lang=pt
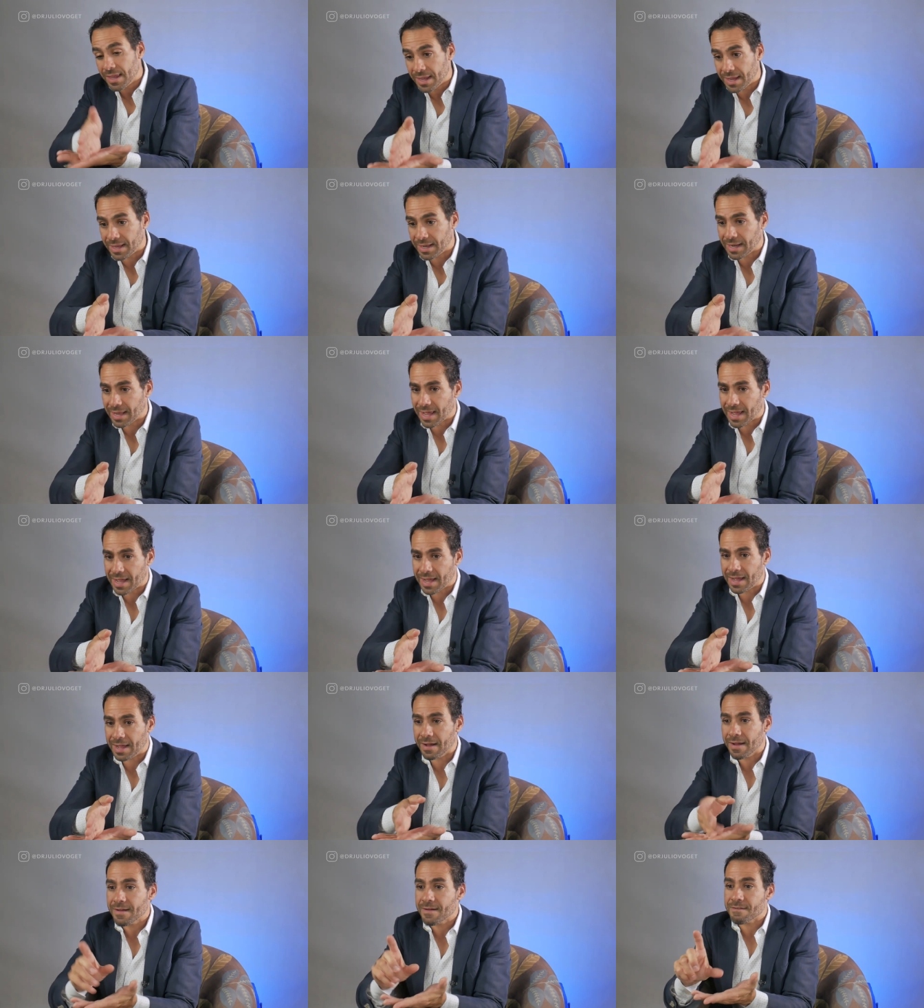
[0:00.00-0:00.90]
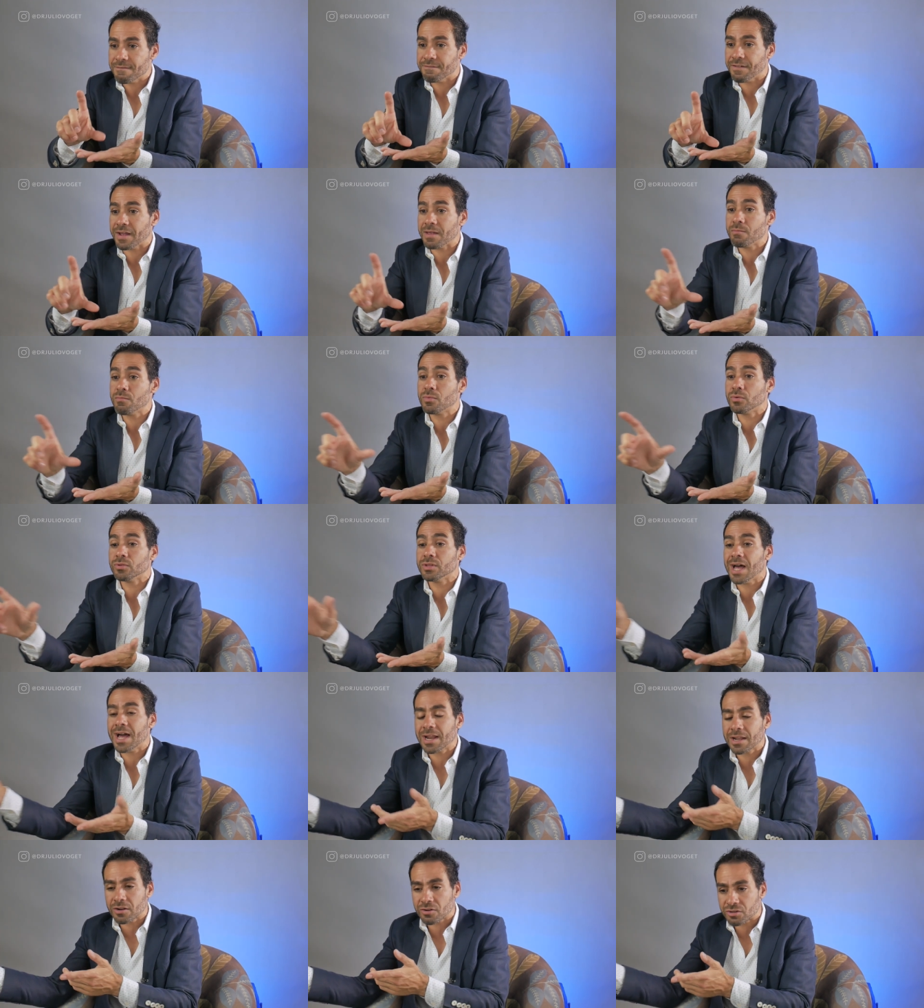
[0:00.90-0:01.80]
ela vai
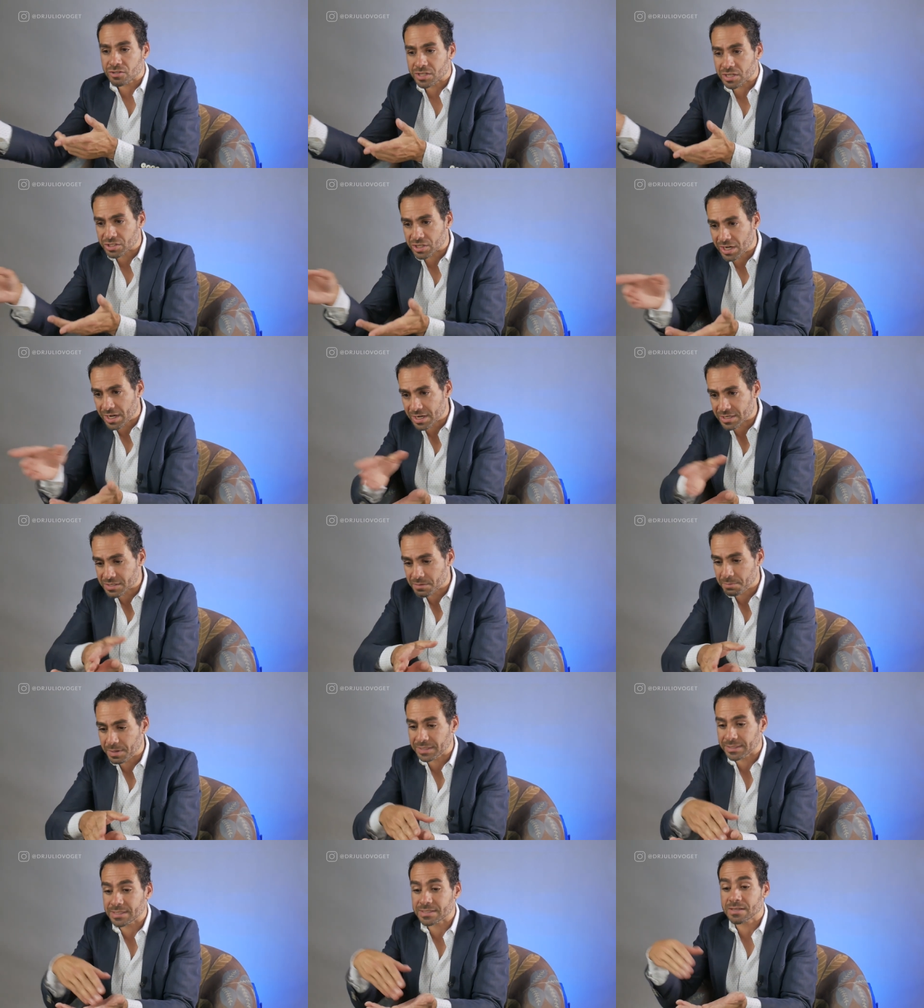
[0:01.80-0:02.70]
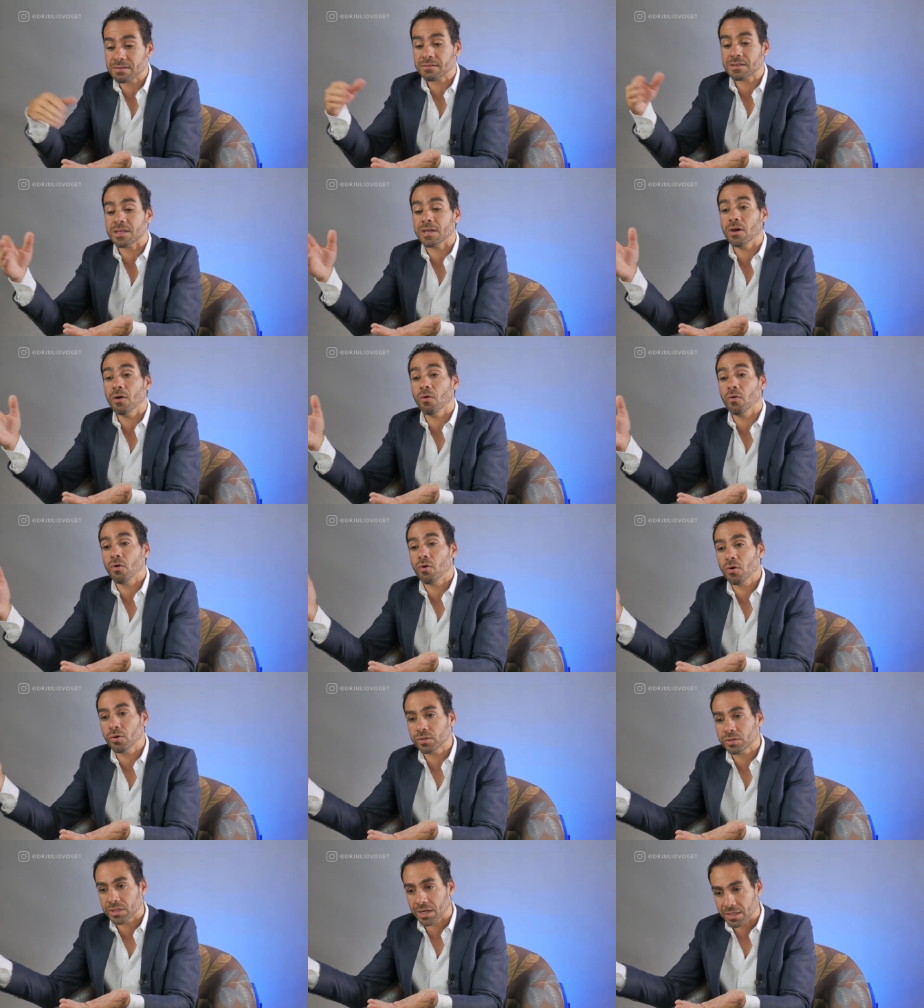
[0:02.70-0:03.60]
mudar nossa janela de implantação, que é
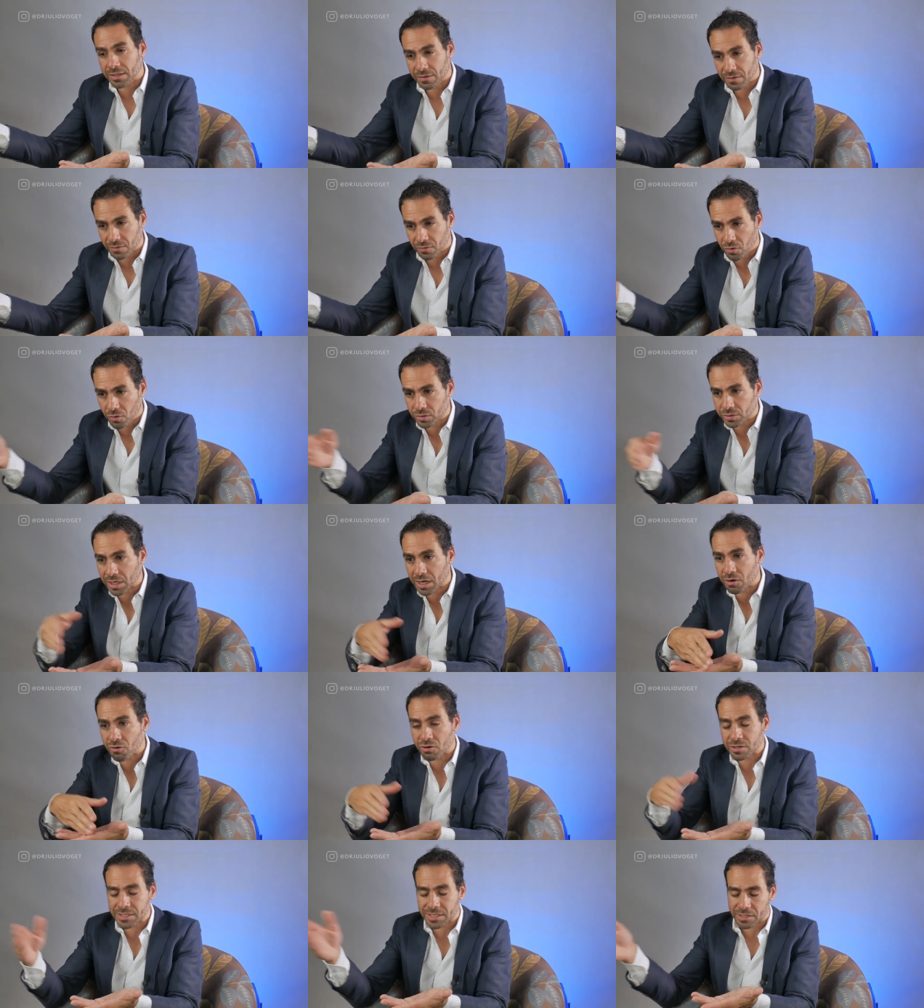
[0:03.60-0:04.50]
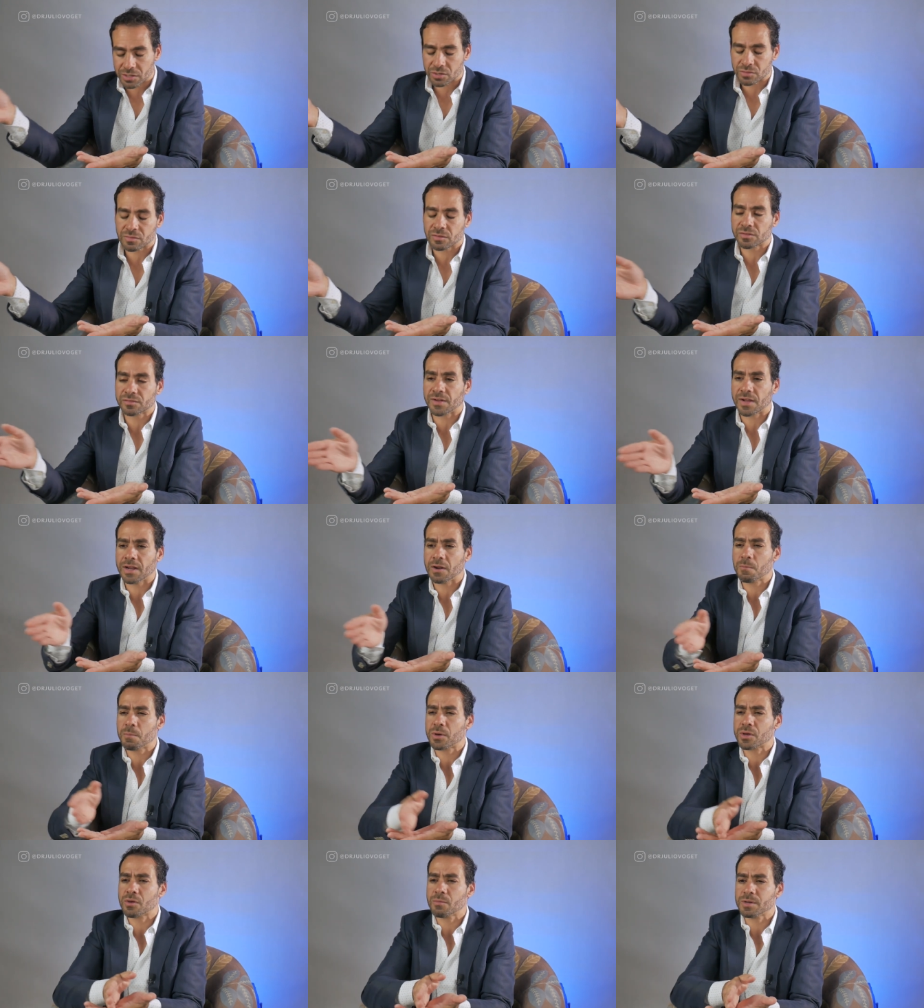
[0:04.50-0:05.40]
outra, de, outra coisa que nós vamos falar
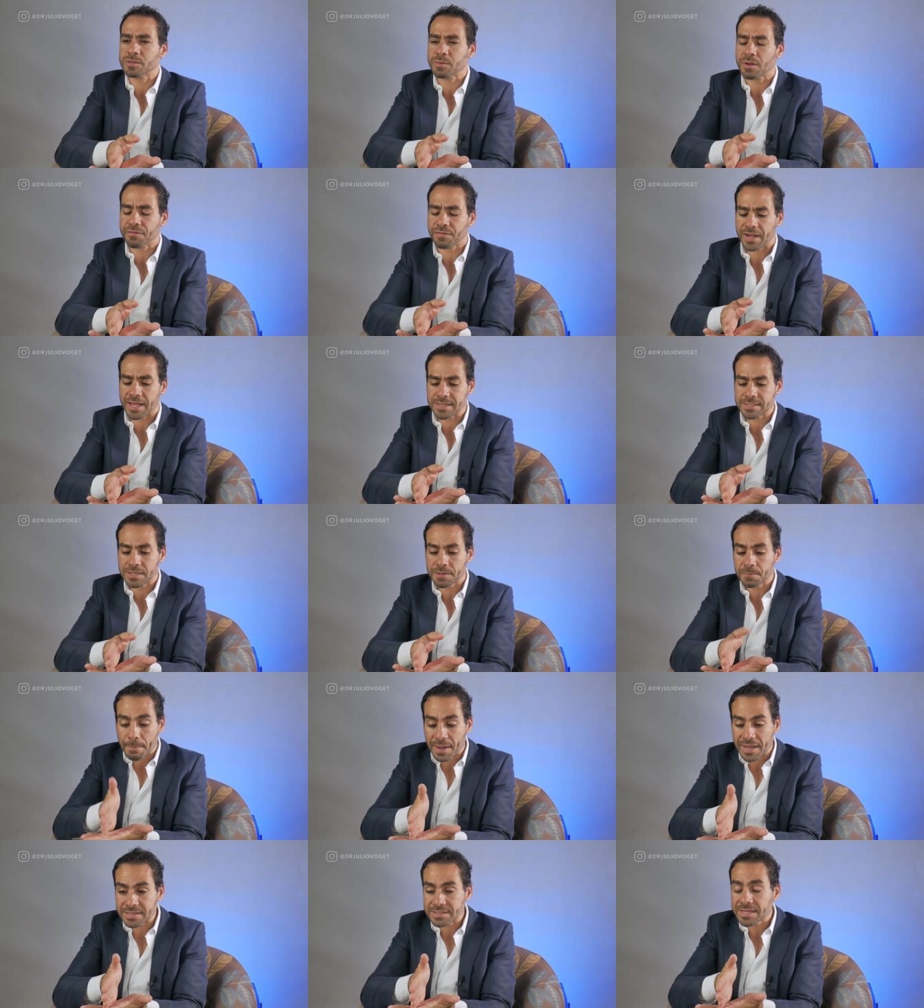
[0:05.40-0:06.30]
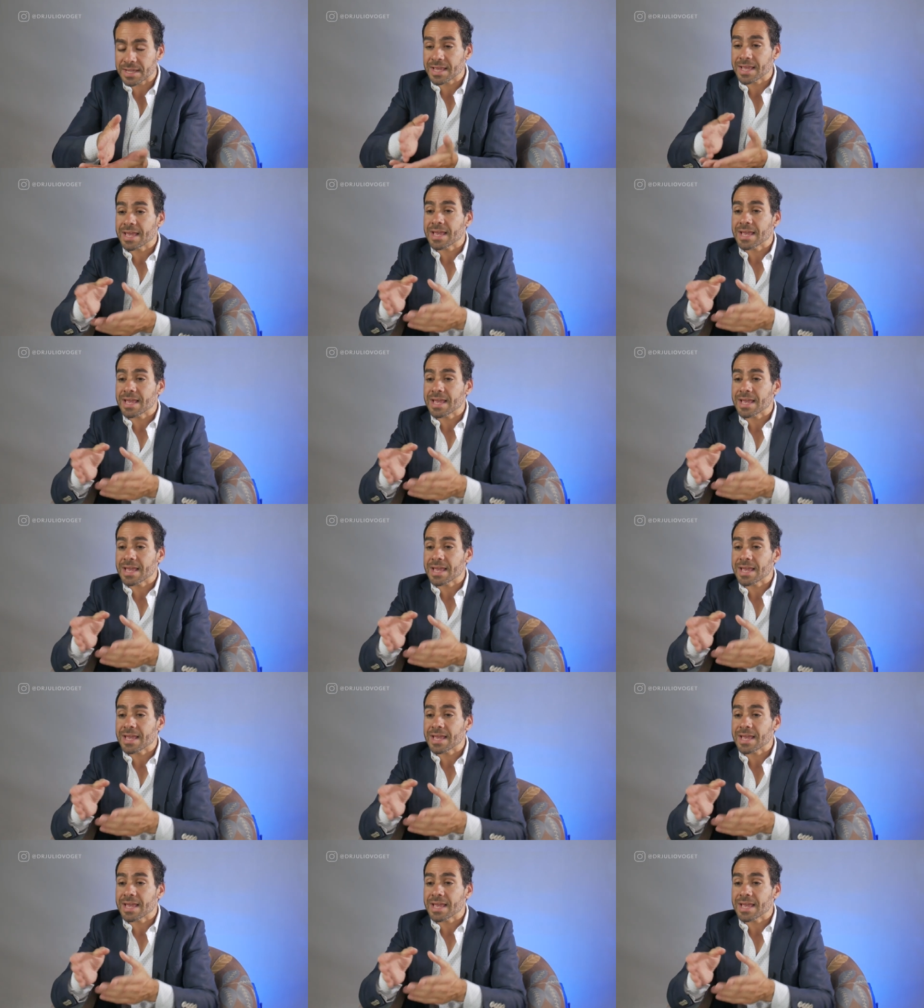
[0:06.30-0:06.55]
um pouquinho mais para frente, mas